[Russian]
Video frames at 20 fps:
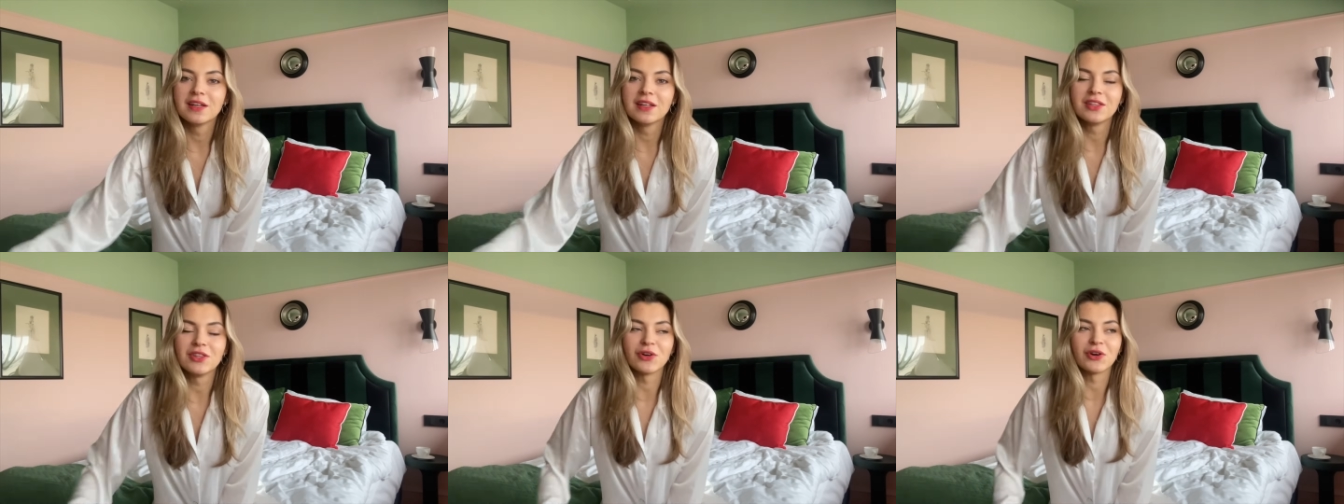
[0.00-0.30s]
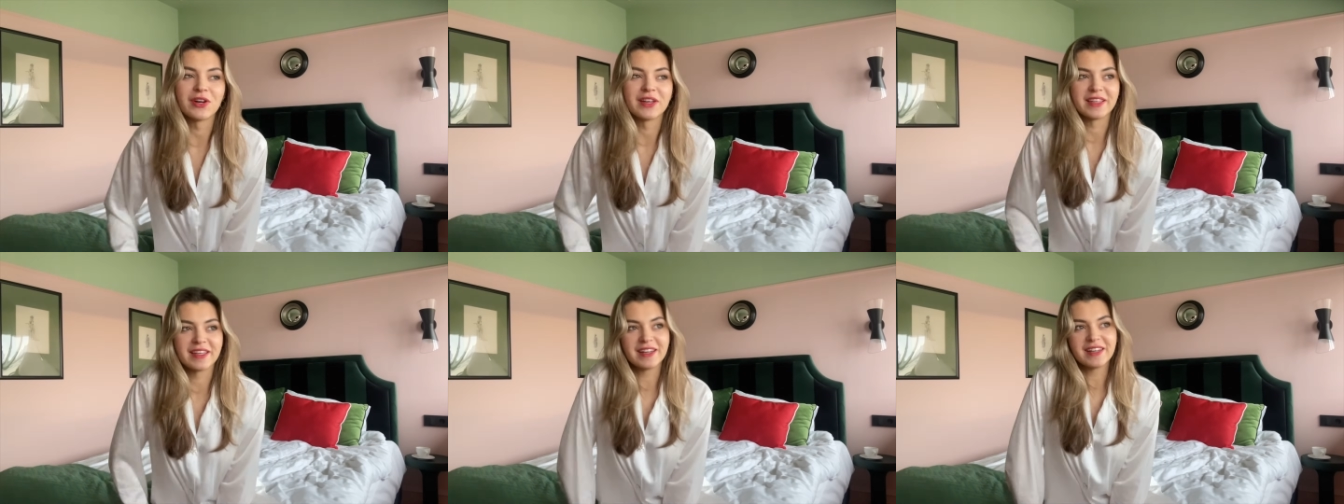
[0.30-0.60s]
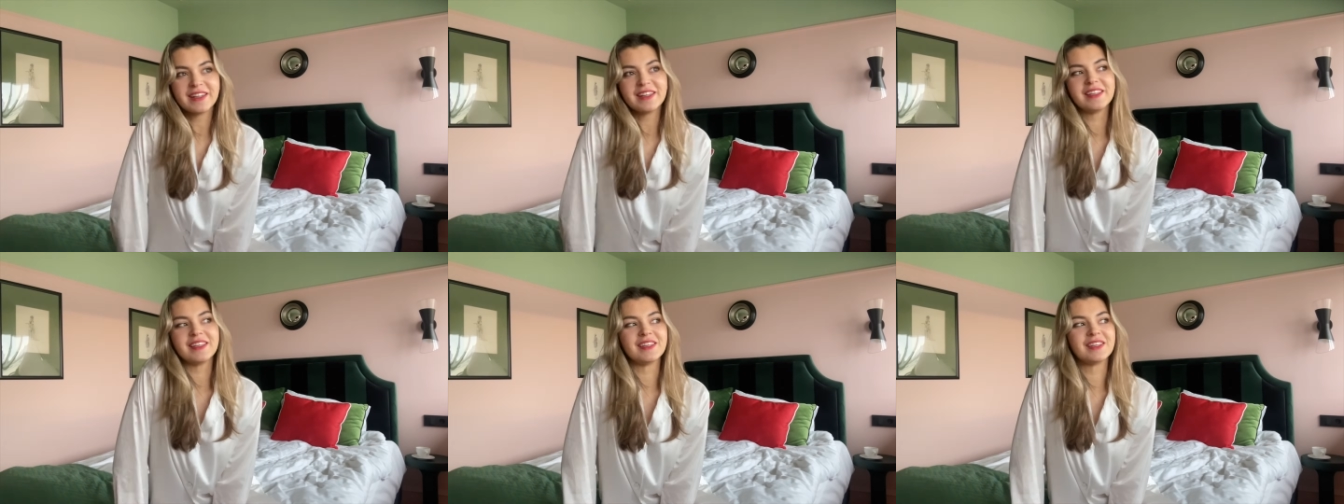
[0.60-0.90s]
Ну а
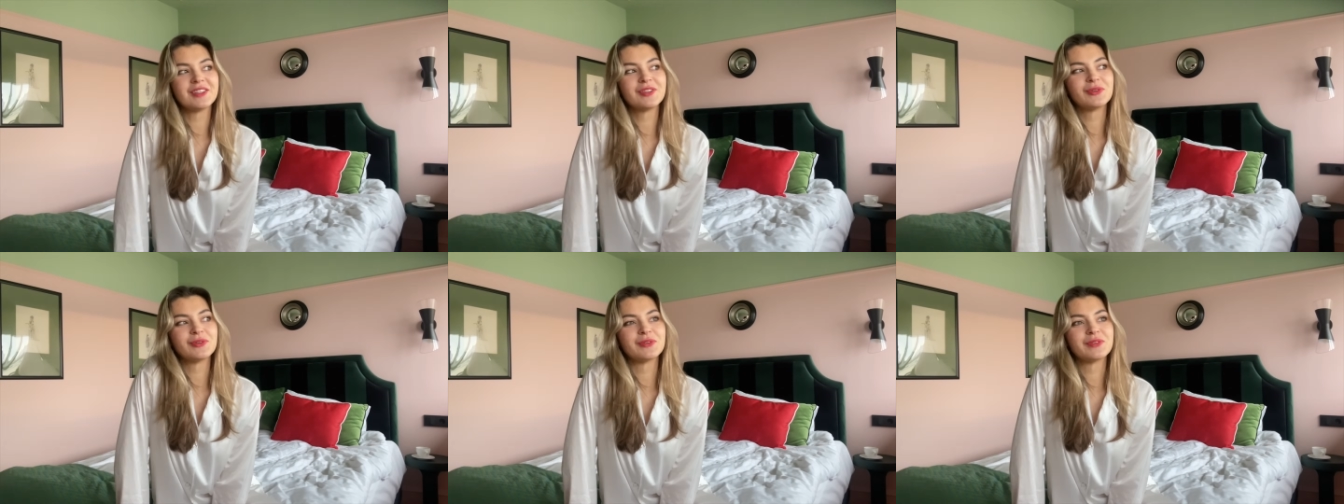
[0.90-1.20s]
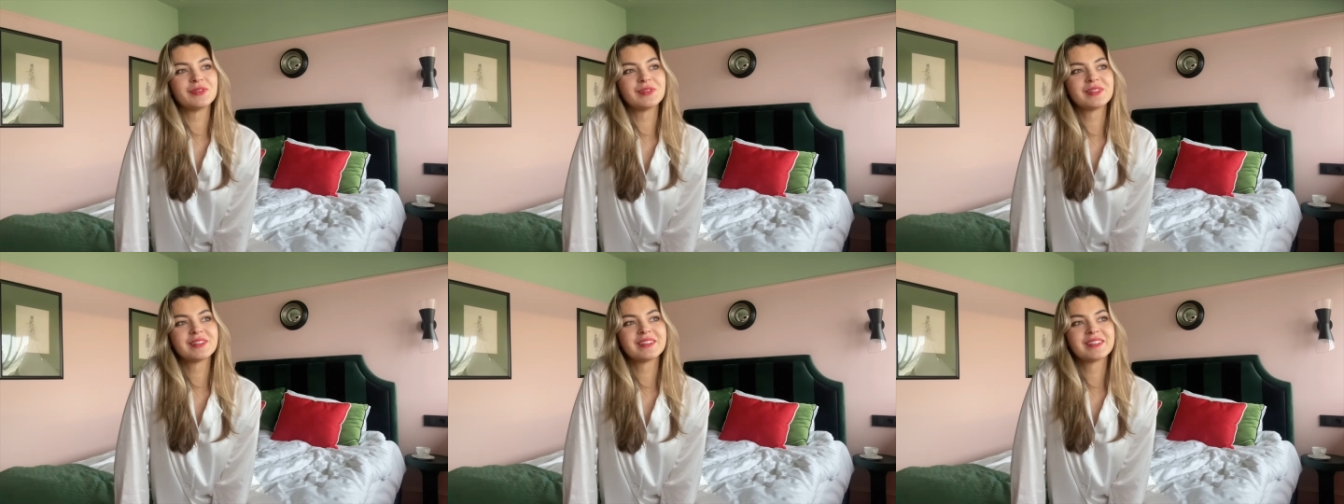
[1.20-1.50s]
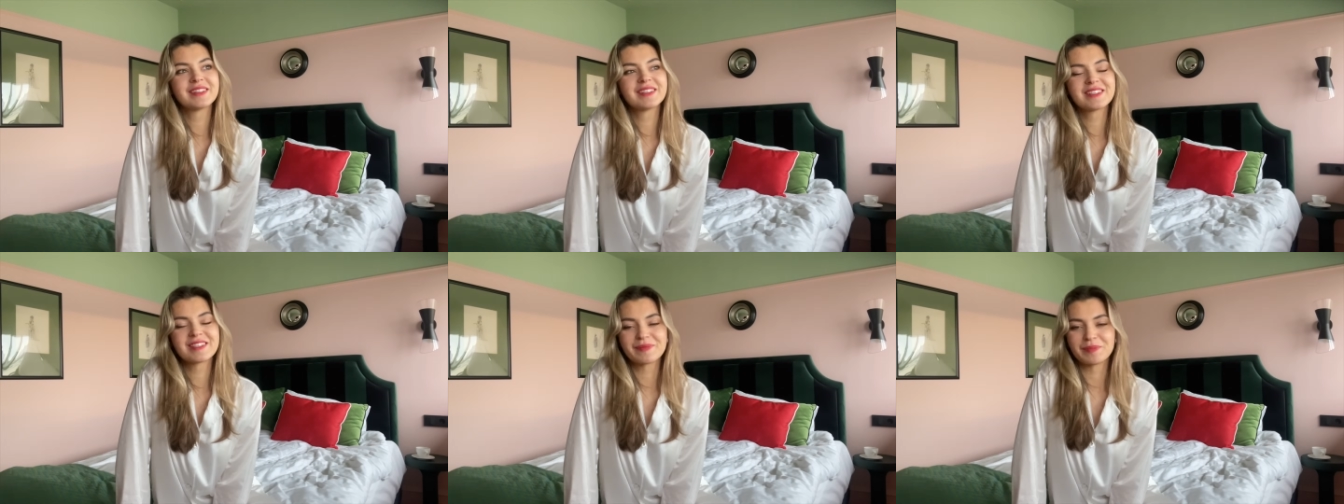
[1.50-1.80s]
я еду
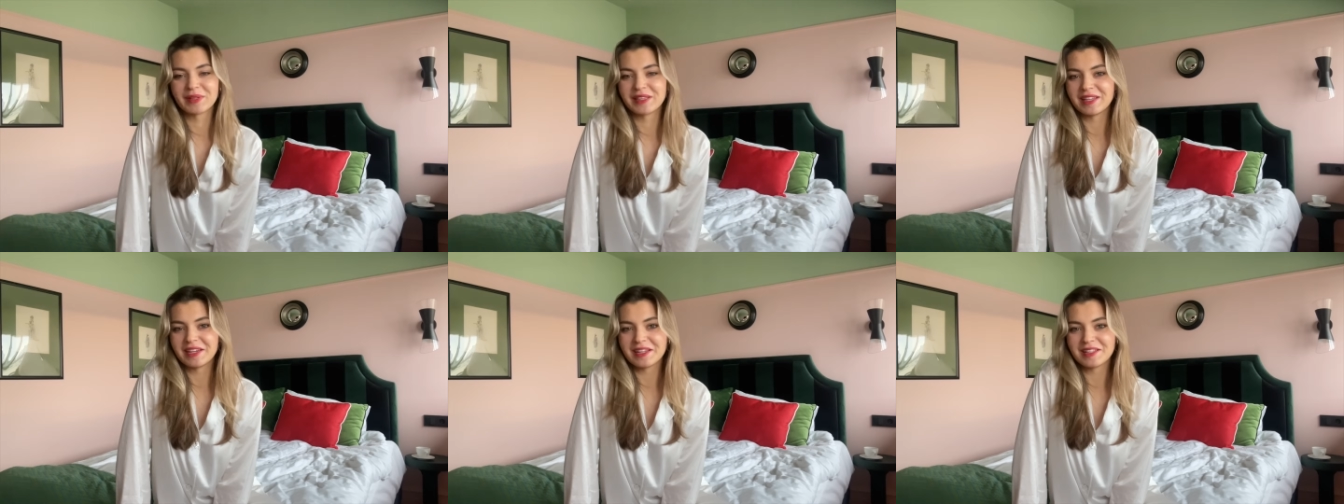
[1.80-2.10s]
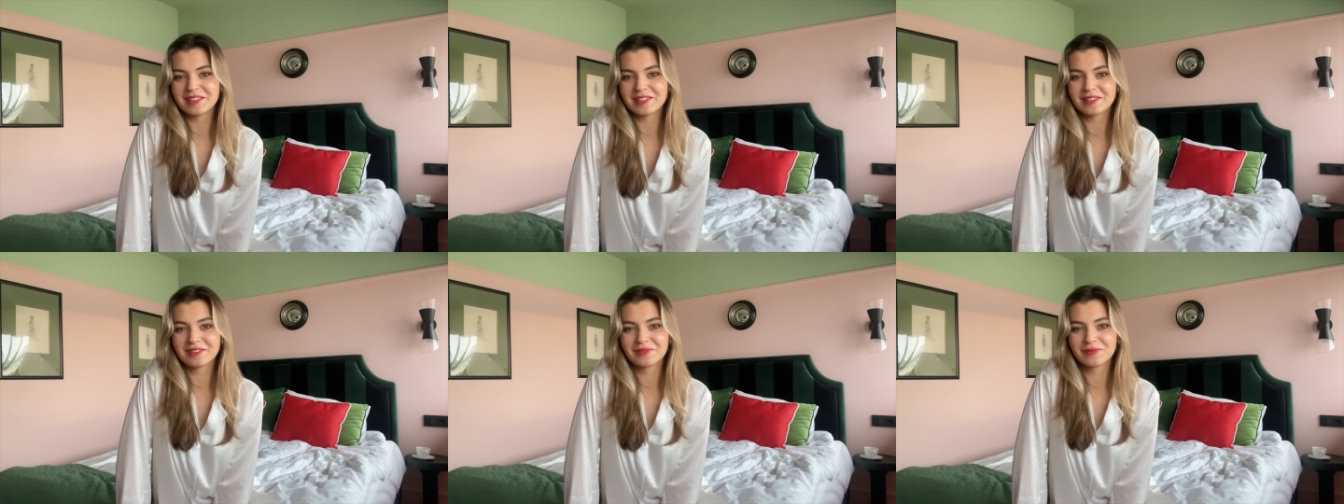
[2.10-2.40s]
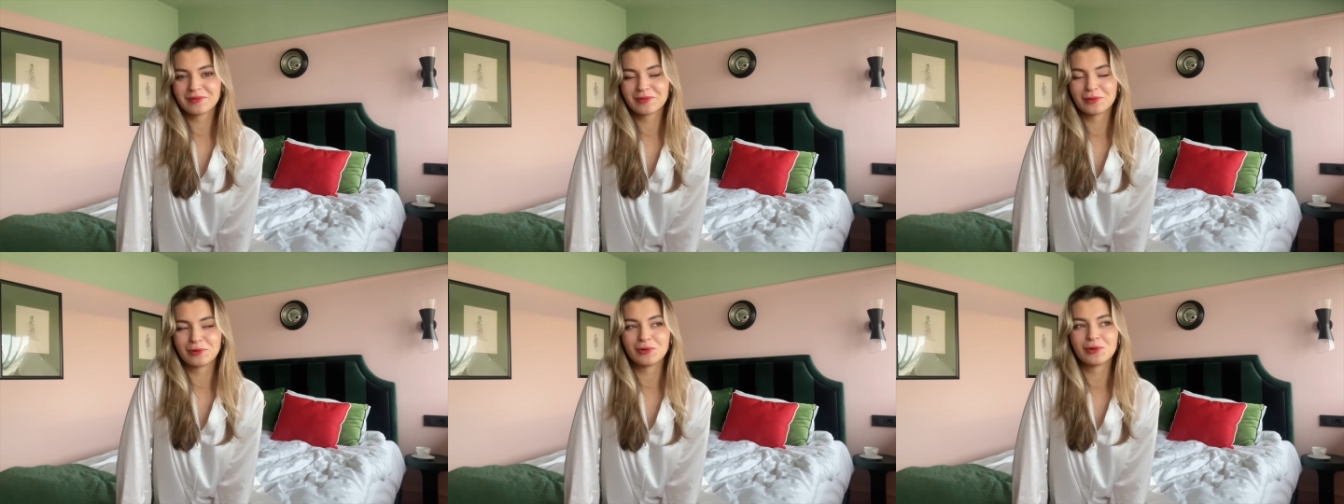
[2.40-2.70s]
смотреть
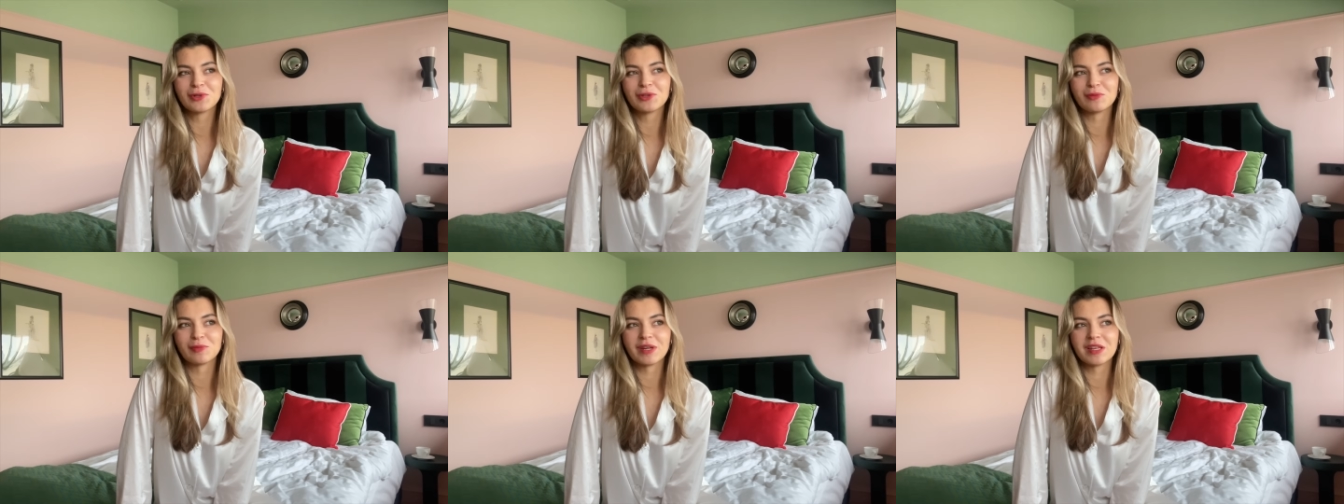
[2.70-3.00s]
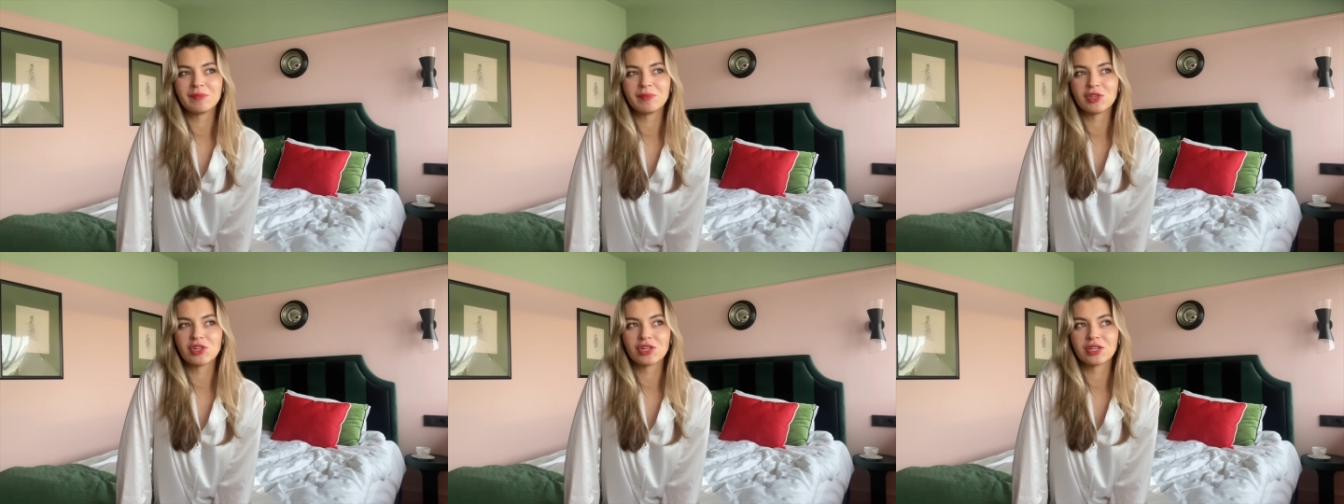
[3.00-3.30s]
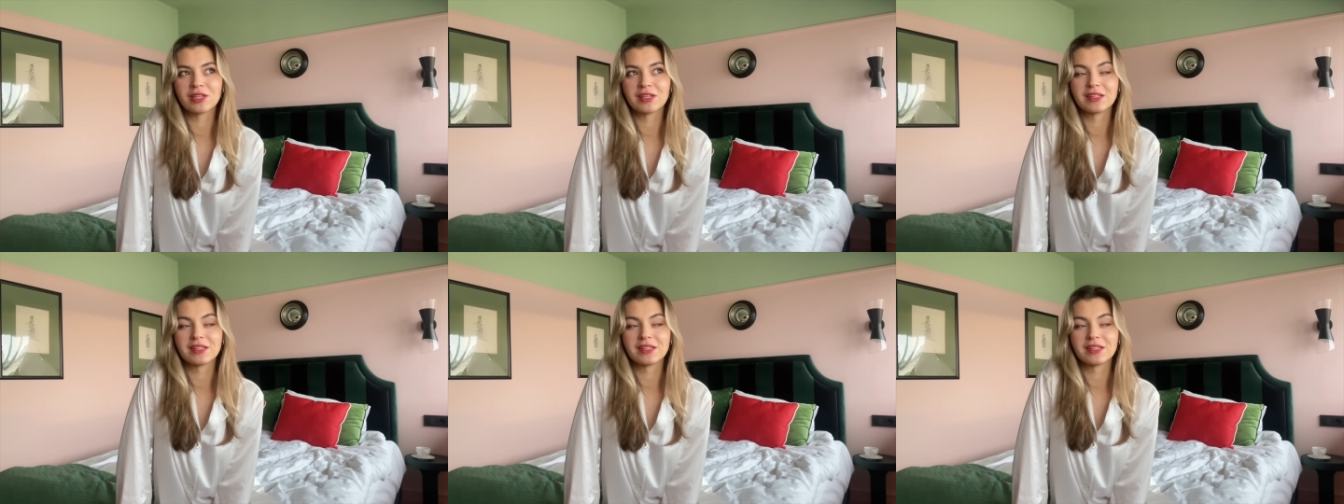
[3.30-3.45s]
кухню моей мечты.